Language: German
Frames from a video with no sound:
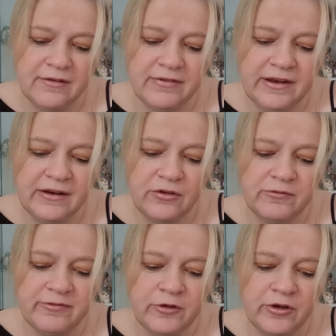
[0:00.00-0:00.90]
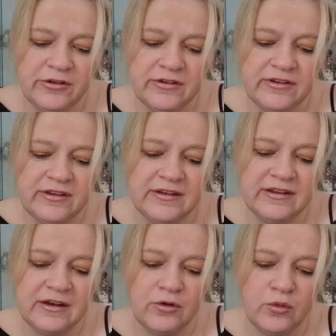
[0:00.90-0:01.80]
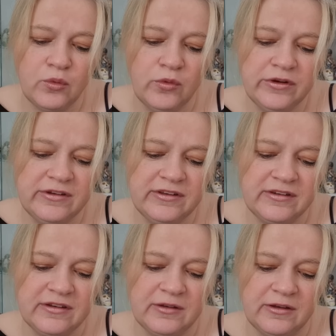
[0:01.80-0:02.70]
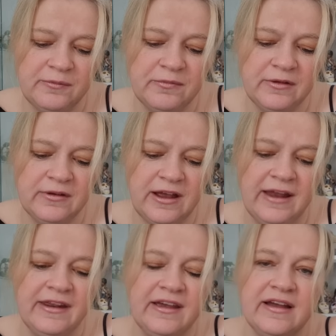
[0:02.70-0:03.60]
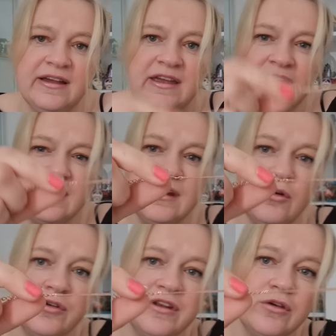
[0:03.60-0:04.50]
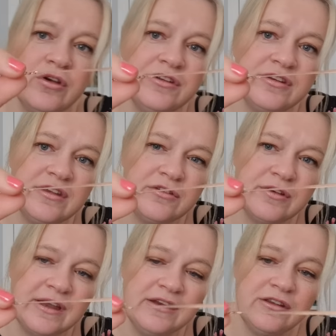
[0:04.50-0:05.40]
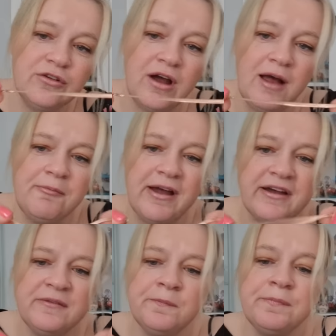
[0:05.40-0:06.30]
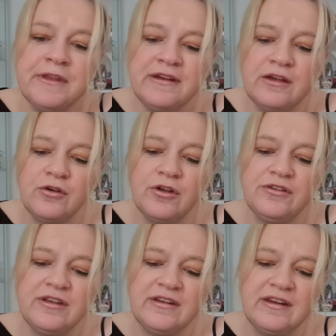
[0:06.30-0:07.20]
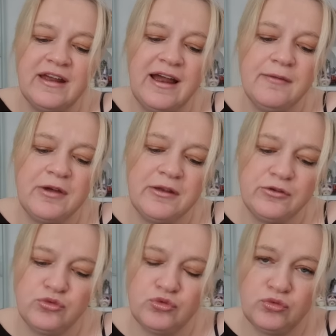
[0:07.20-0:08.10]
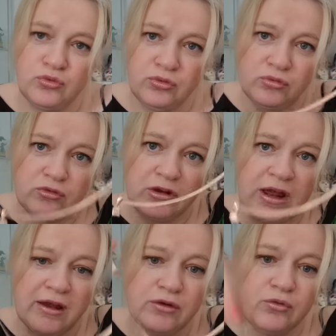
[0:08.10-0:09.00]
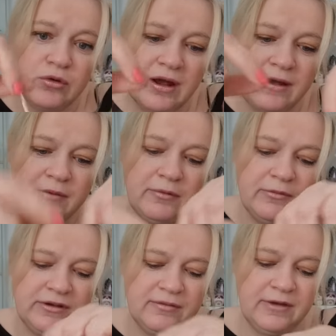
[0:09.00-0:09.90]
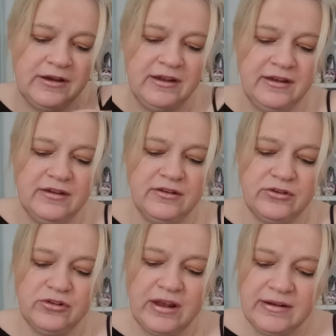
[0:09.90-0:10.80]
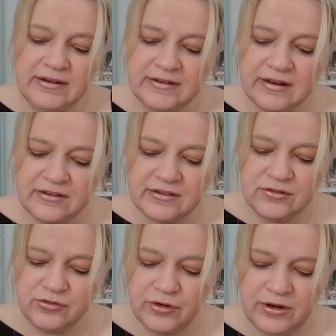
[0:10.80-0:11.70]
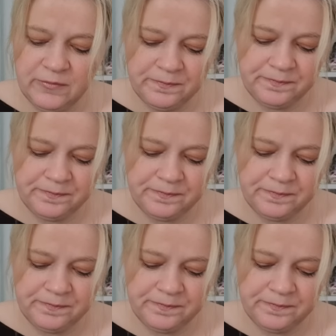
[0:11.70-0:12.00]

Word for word: weil dann könntet ihr den auch ohne diese ähm, Anhänger, genau, den könntet ihr theoretisch noch abmachen. Dann könnt ihr den einmal so tragen oder einmal mit dem Anhänger. Das ist eigentlich ganz sinnvoll.